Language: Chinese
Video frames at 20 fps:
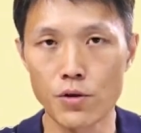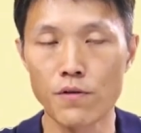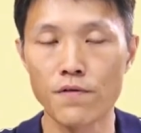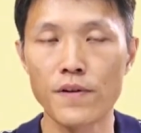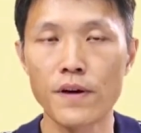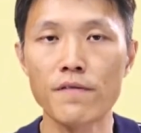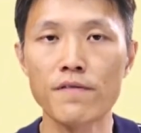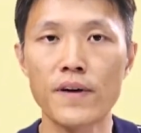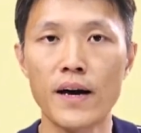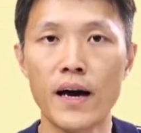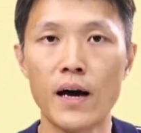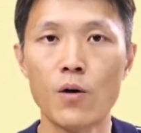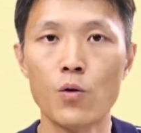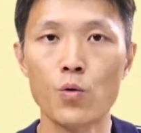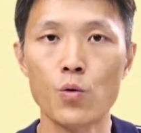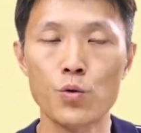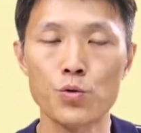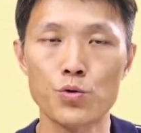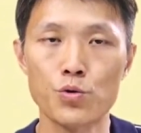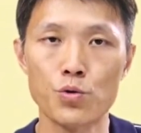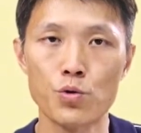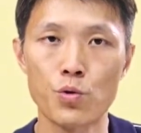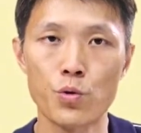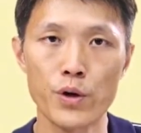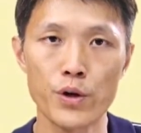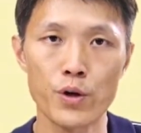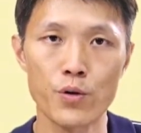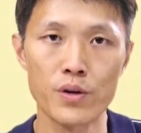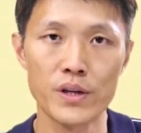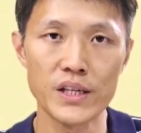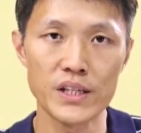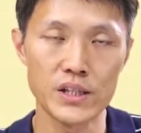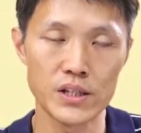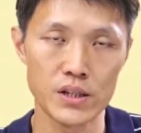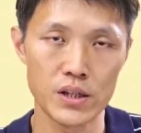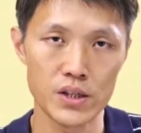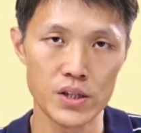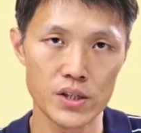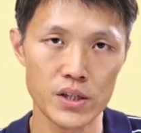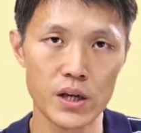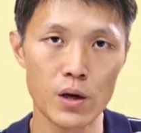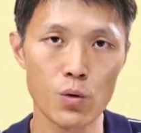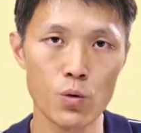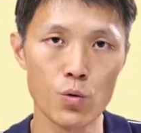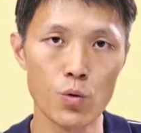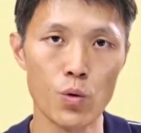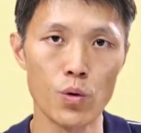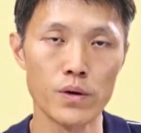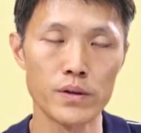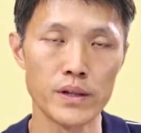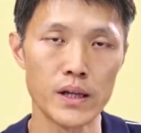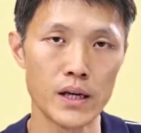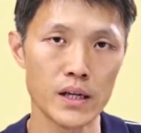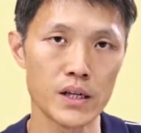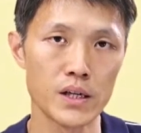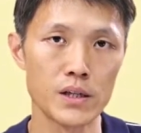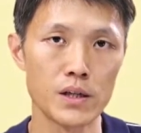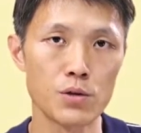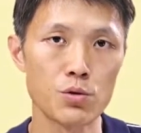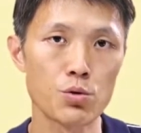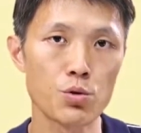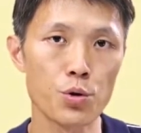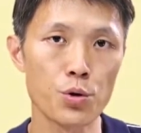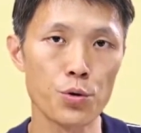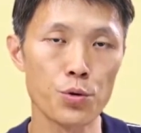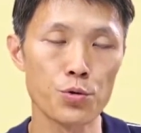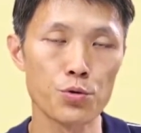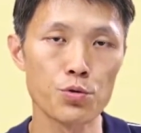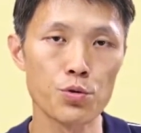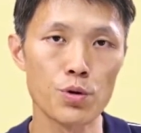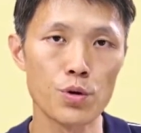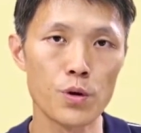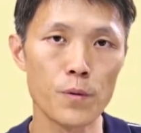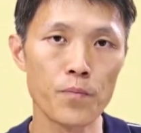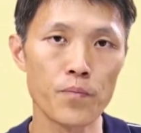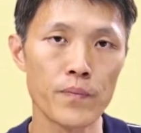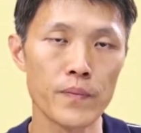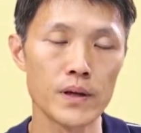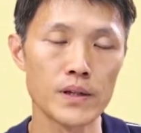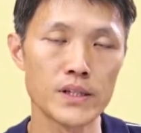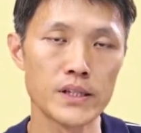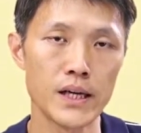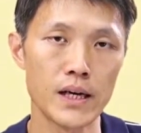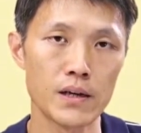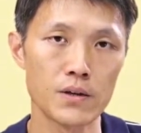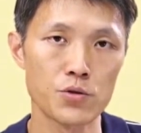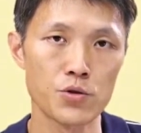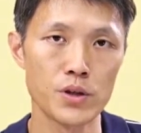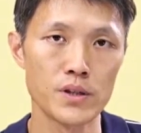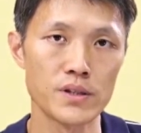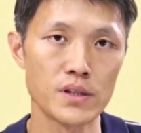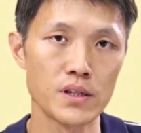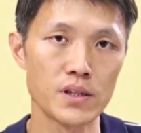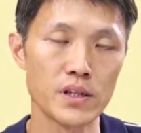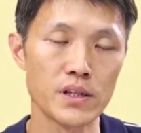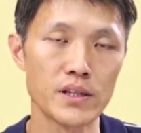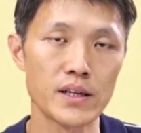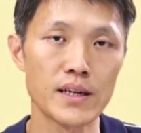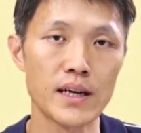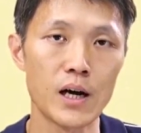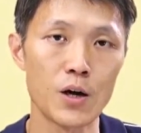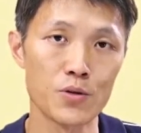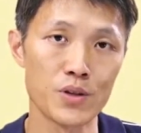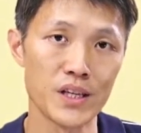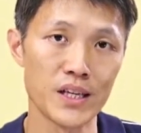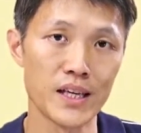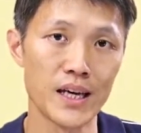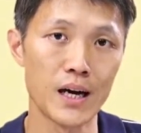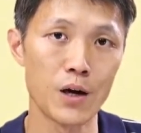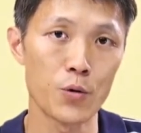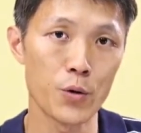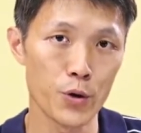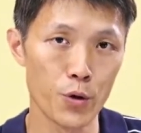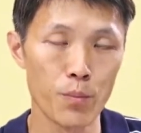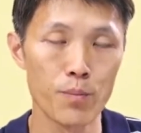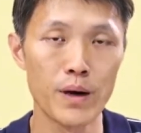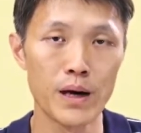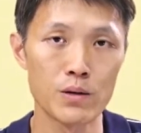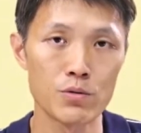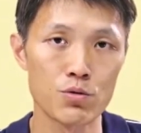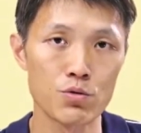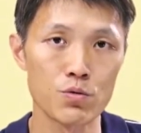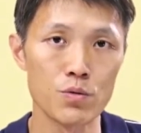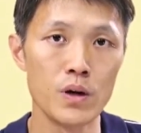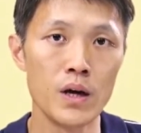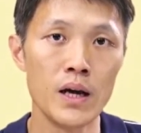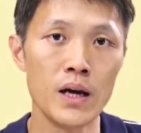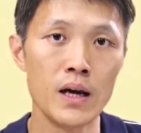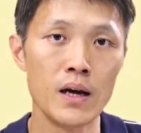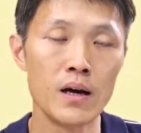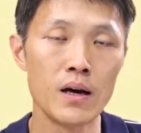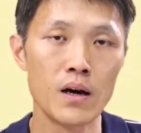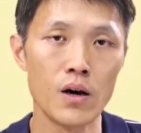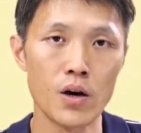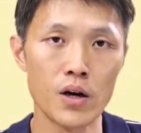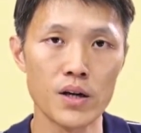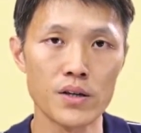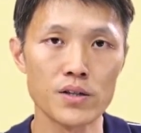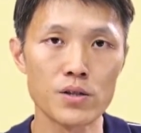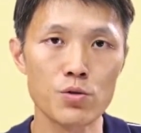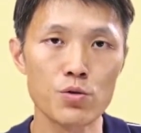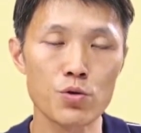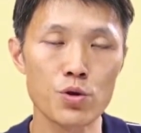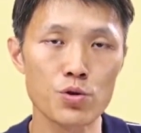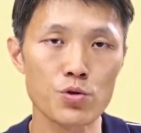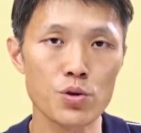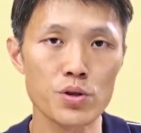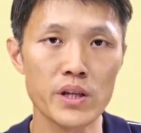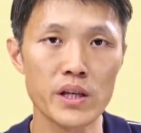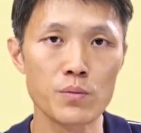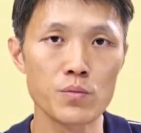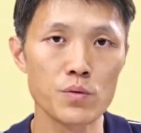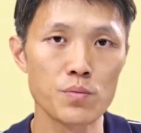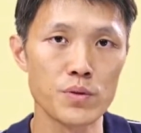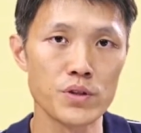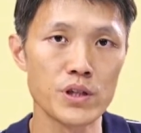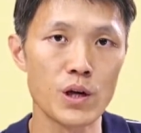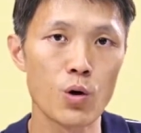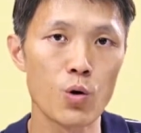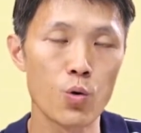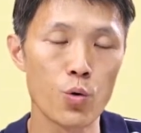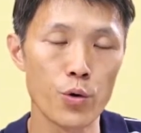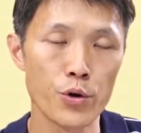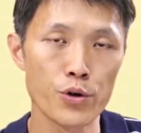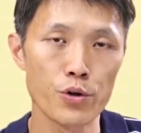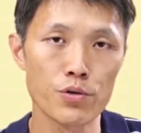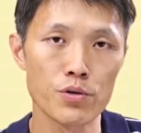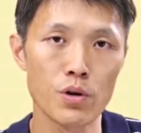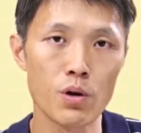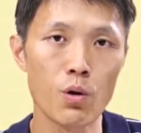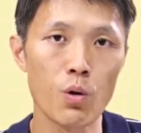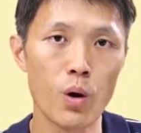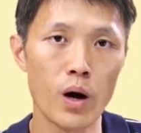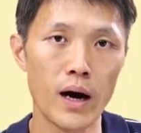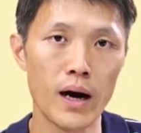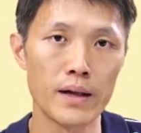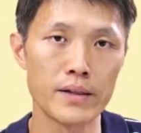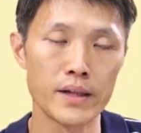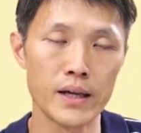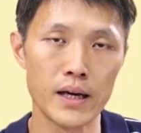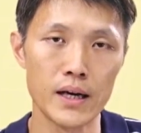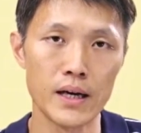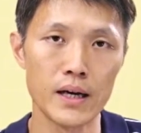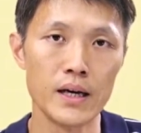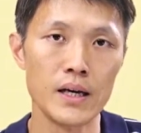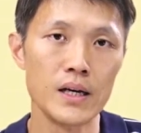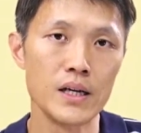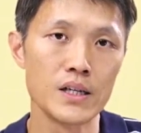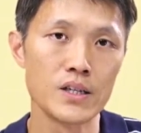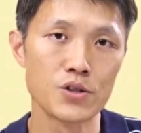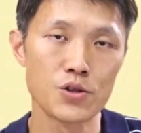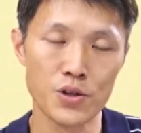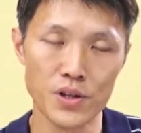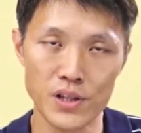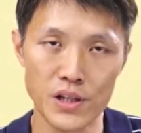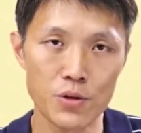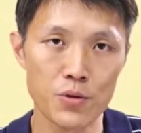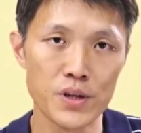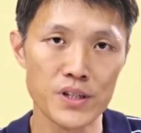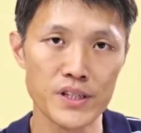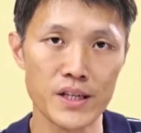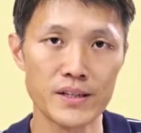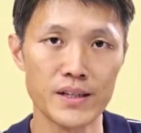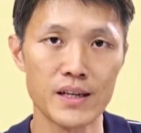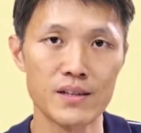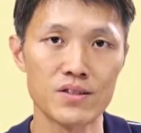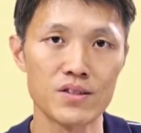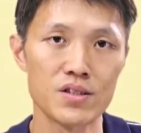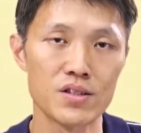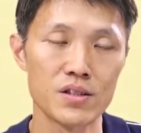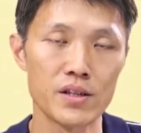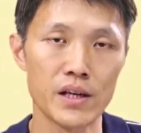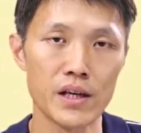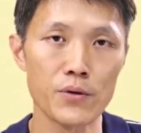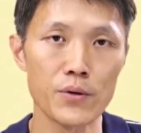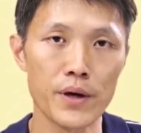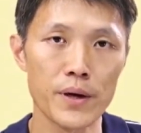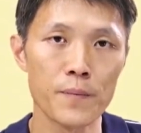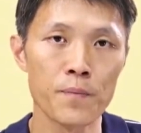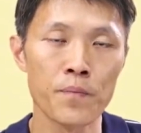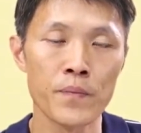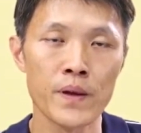这种方法或许会有立即的效果，那可能对于说像选择题的考题啊会有帮助哦，可是如果说题目比较活用的话，那就一定会相当吃力，因